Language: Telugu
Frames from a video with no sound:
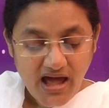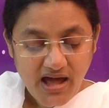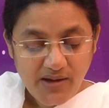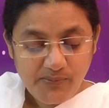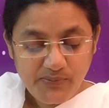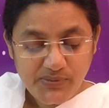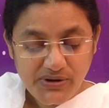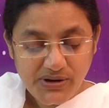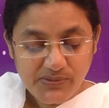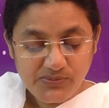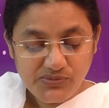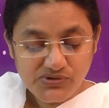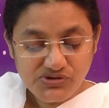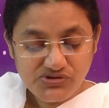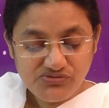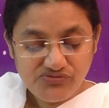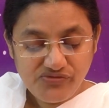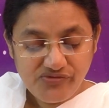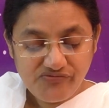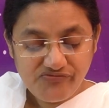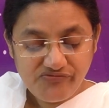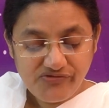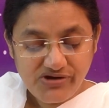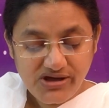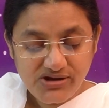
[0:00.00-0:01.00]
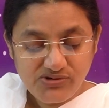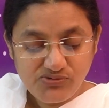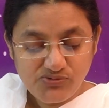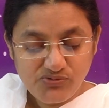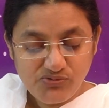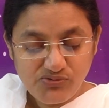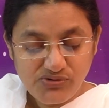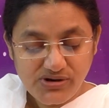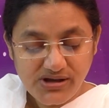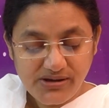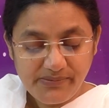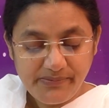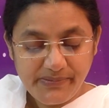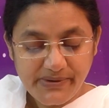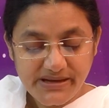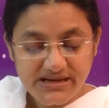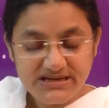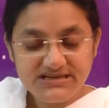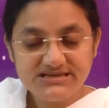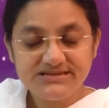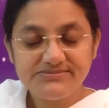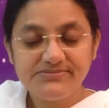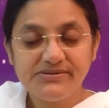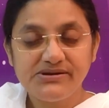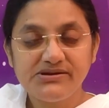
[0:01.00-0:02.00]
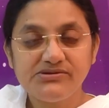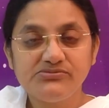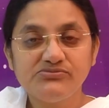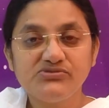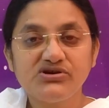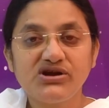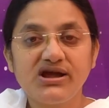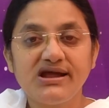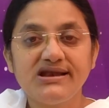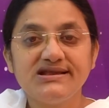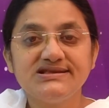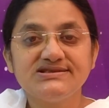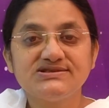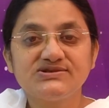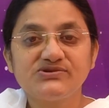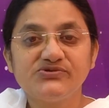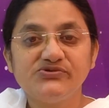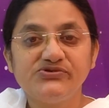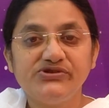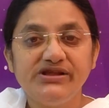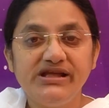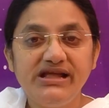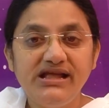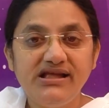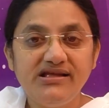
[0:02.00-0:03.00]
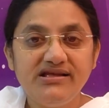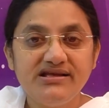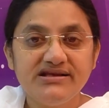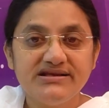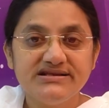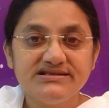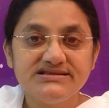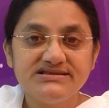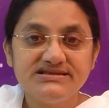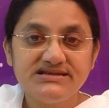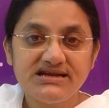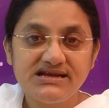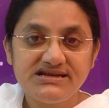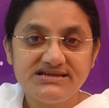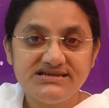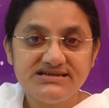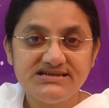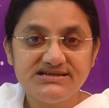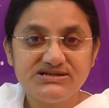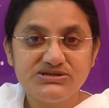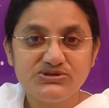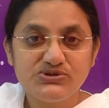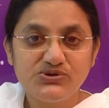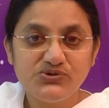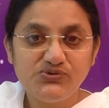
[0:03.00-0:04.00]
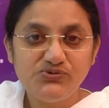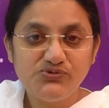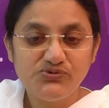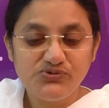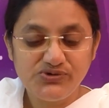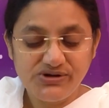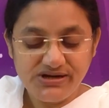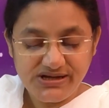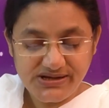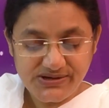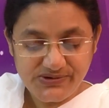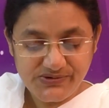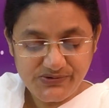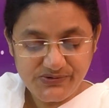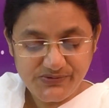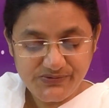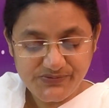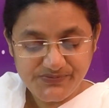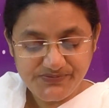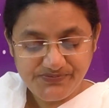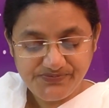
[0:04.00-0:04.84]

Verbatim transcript: ఆ ప్రభుత్వం వారు కూడా పరస్పరం కలుసుకొని చర్చిస్తూ ఉంటారు